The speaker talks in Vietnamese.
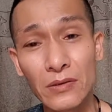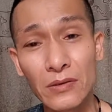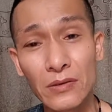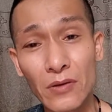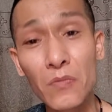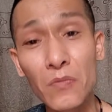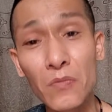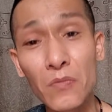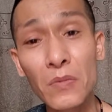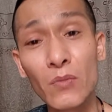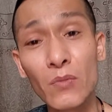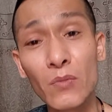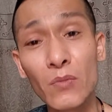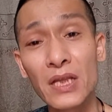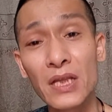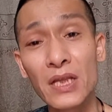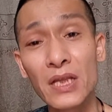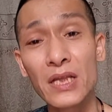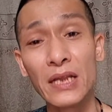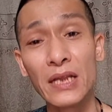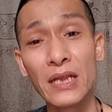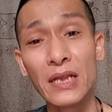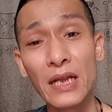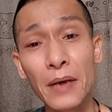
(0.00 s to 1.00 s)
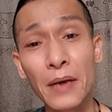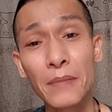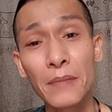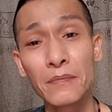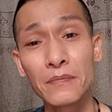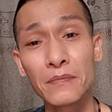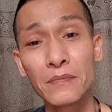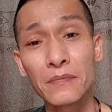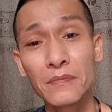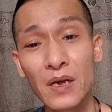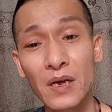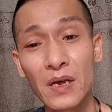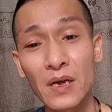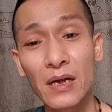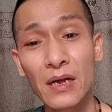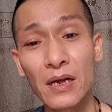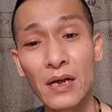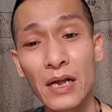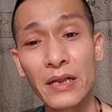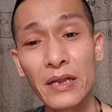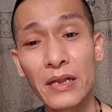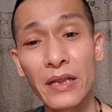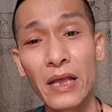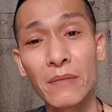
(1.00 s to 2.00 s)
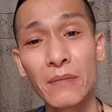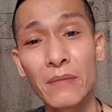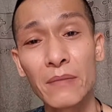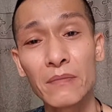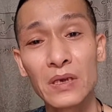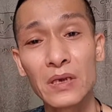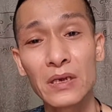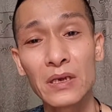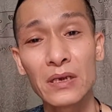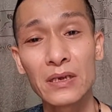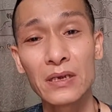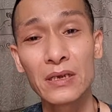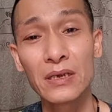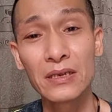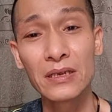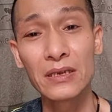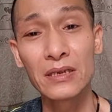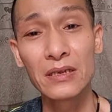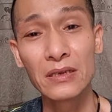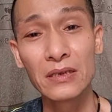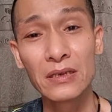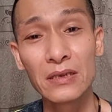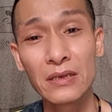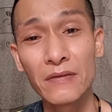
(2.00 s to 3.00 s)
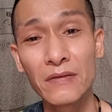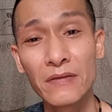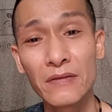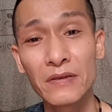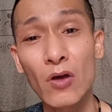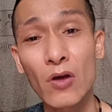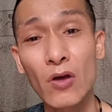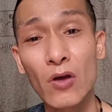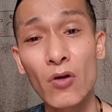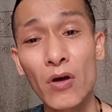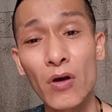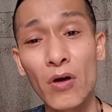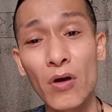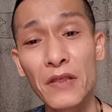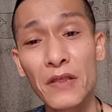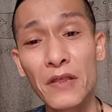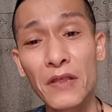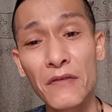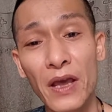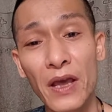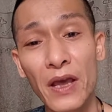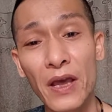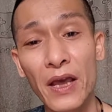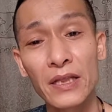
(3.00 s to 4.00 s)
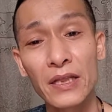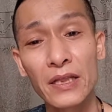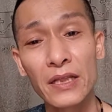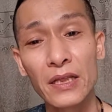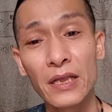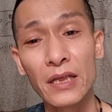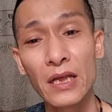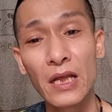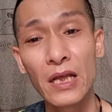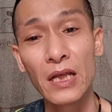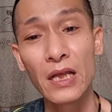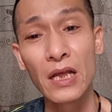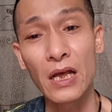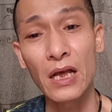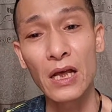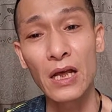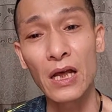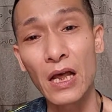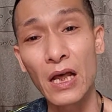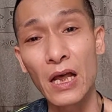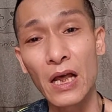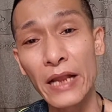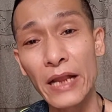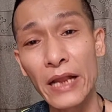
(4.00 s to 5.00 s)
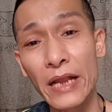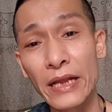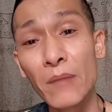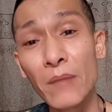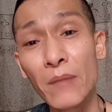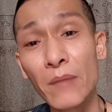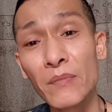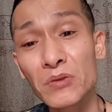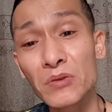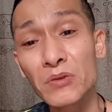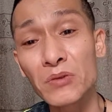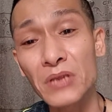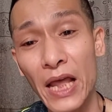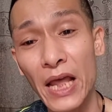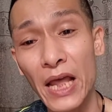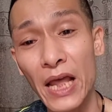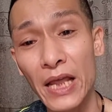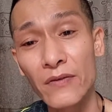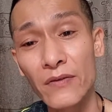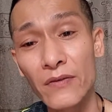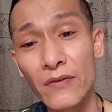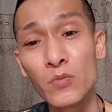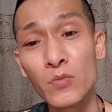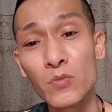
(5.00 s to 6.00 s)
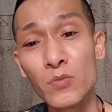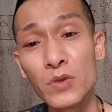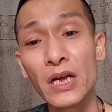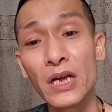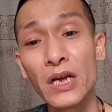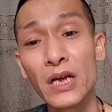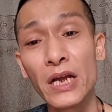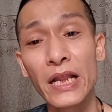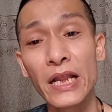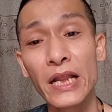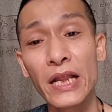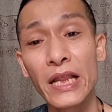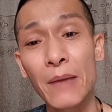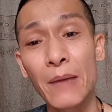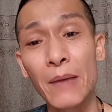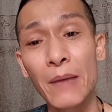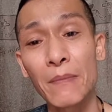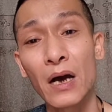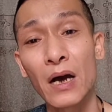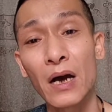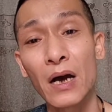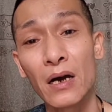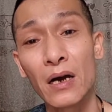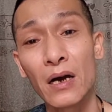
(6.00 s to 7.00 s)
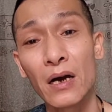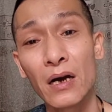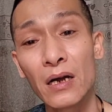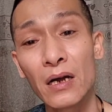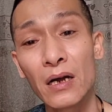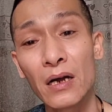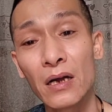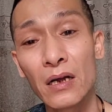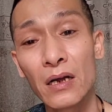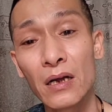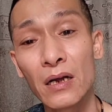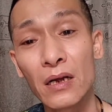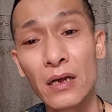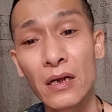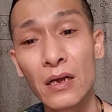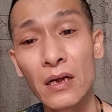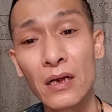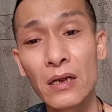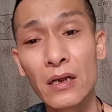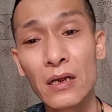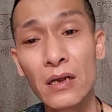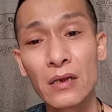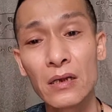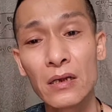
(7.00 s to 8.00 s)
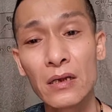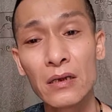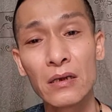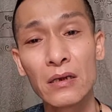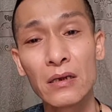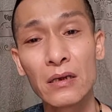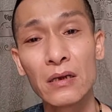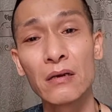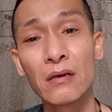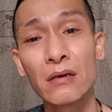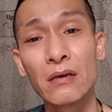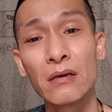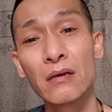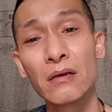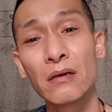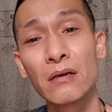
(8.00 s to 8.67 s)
đó cũng là một cái kỷ niệm mà anh em rồi à, sau đó khi về thì à, anh Lâm Tóc Dài với cùng những người anh em ở à,